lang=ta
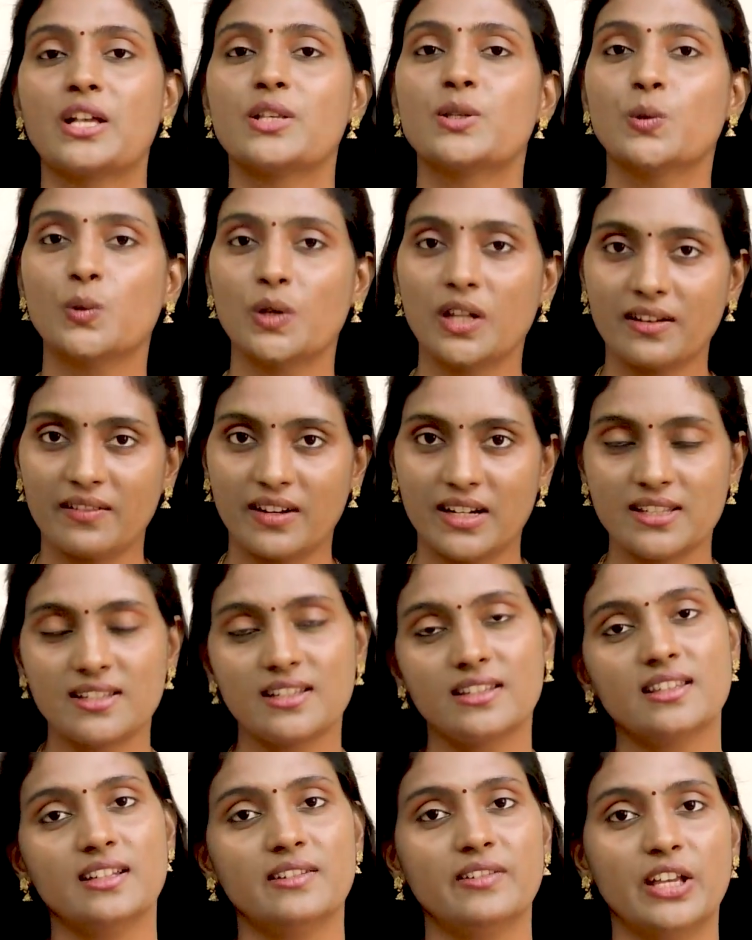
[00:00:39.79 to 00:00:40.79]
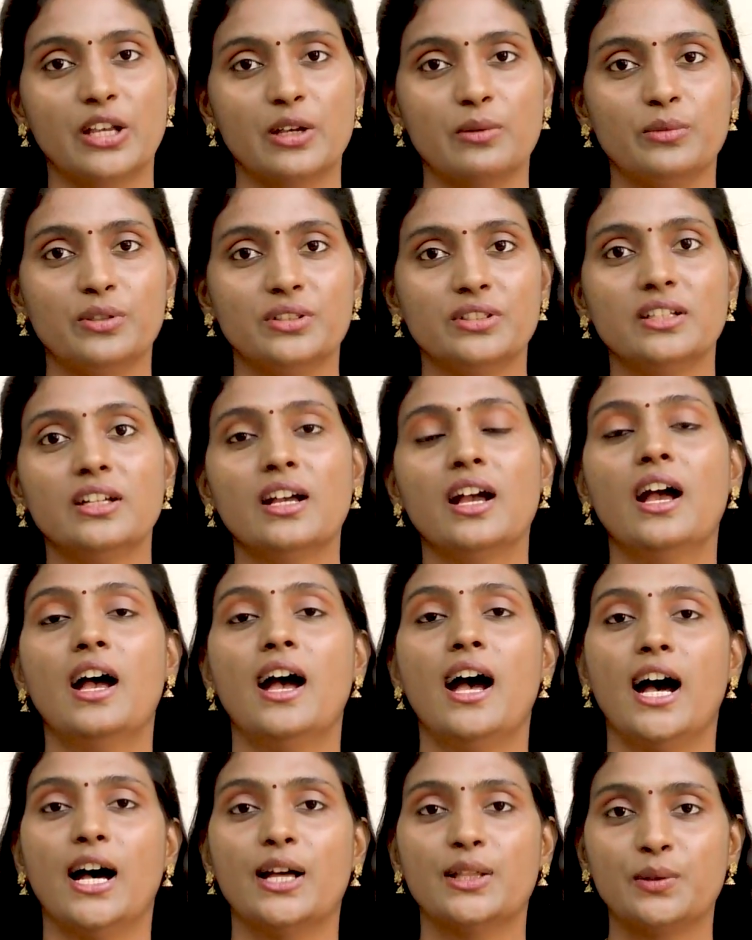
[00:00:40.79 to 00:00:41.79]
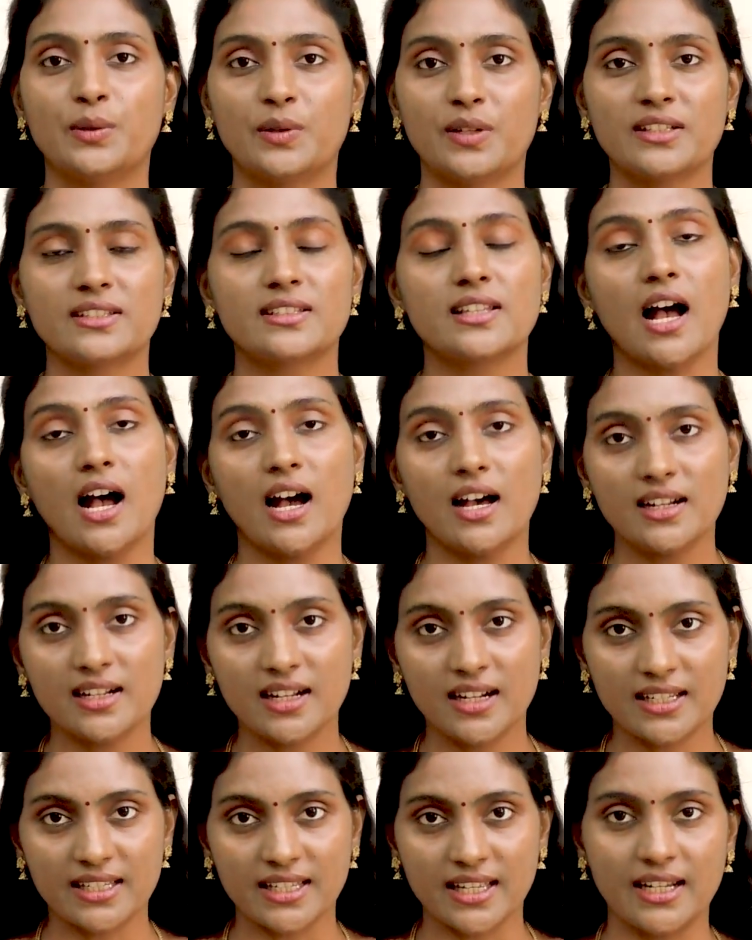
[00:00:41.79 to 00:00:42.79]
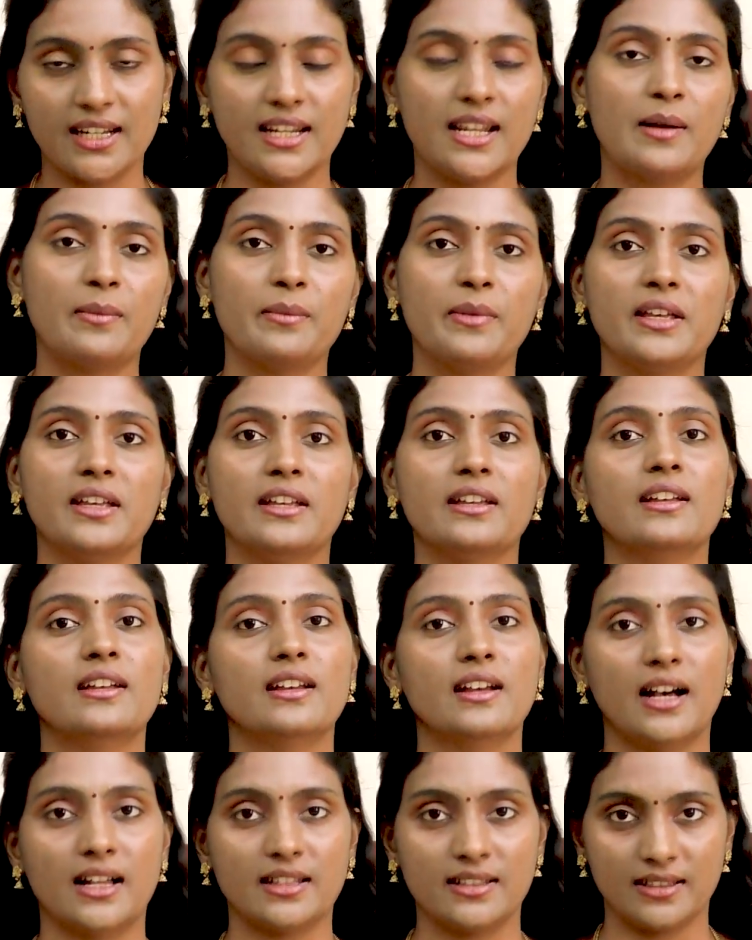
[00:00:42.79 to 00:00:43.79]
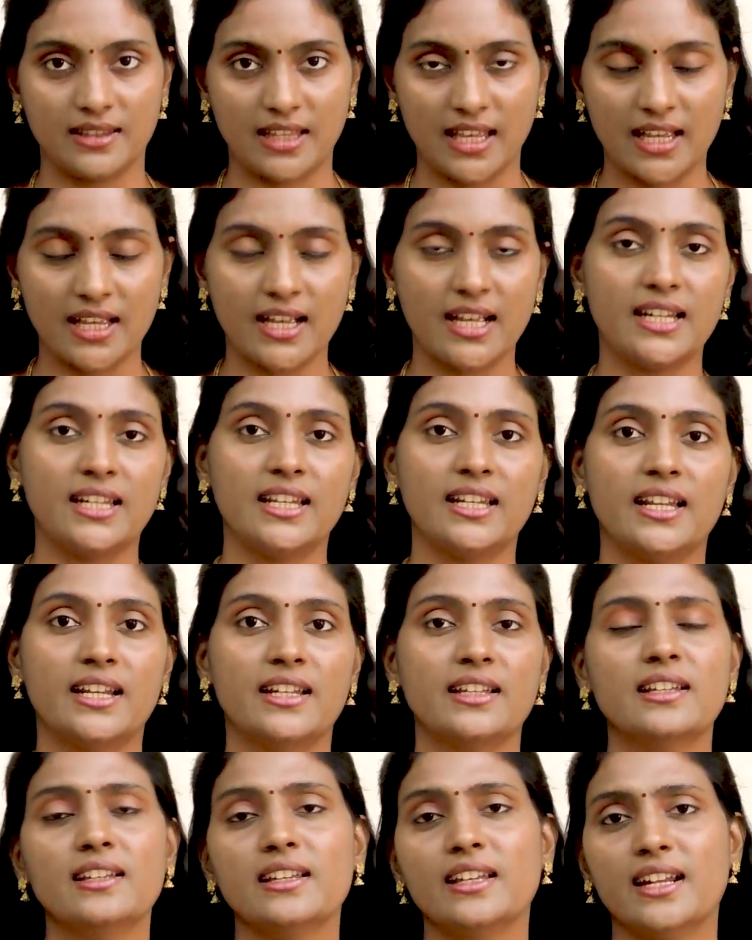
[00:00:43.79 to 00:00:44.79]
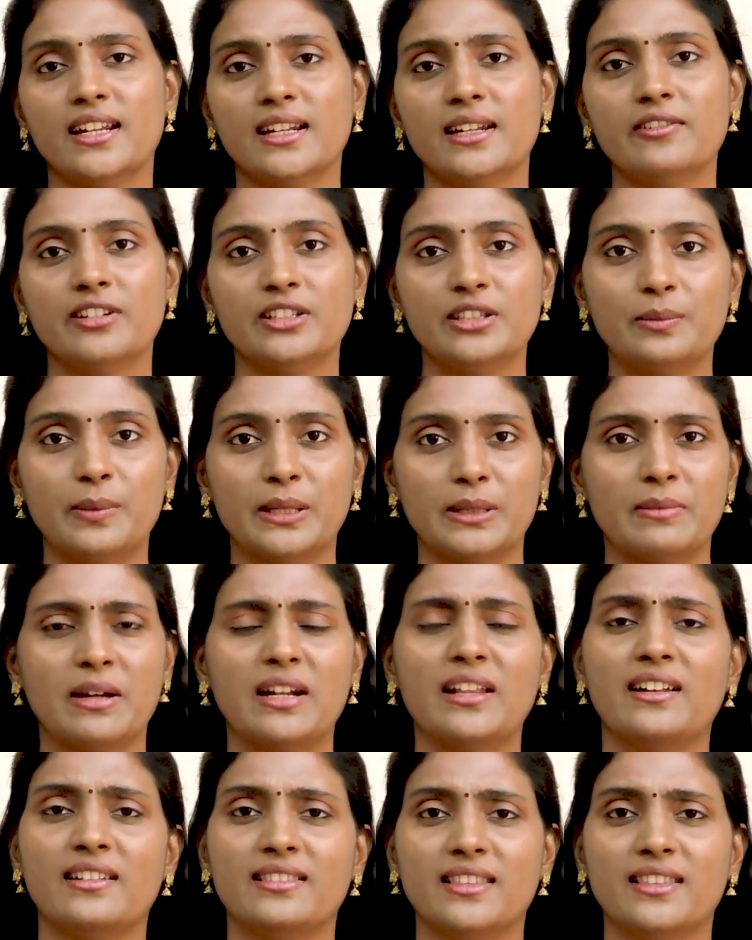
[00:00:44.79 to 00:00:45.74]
சூரிய வெளிச்சத்தில் பொழுது அதோட சாறுகள் எல்லாமே அந்த தேங்காய் எண்ணெயில் இறங்கி எண்ணெய் வந்து பார்த்தீங்கன்னா